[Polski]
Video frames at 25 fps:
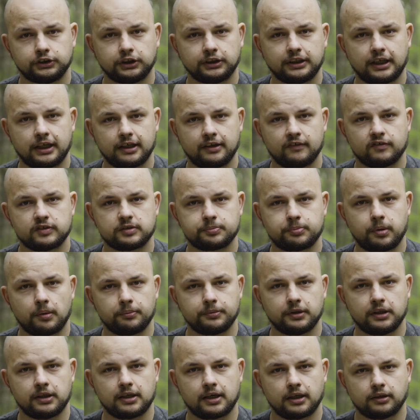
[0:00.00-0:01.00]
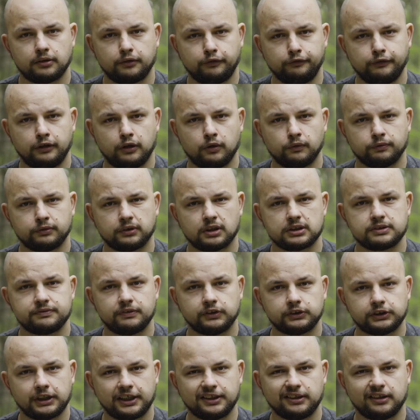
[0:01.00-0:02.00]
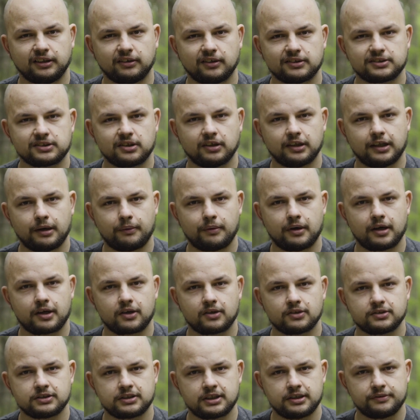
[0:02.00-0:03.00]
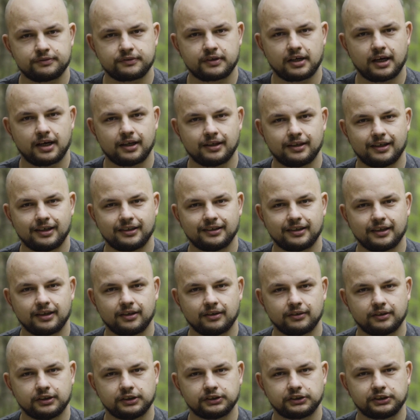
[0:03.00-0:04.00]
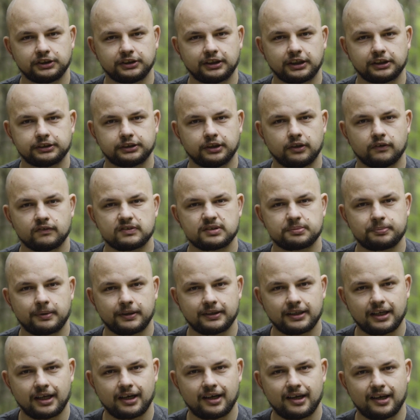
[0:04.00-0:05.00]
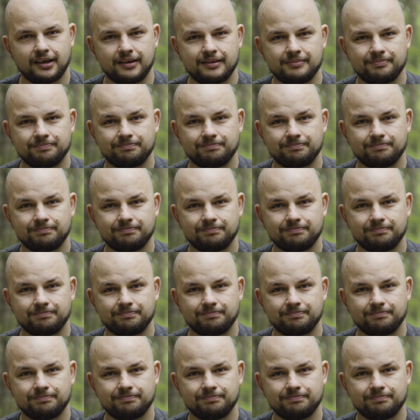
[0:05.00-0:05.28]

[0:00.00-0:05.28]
czytanie wspomnień ratowników to zwyczajnie doskonała rozrywka, dlatego też czyta się ją wspaniale.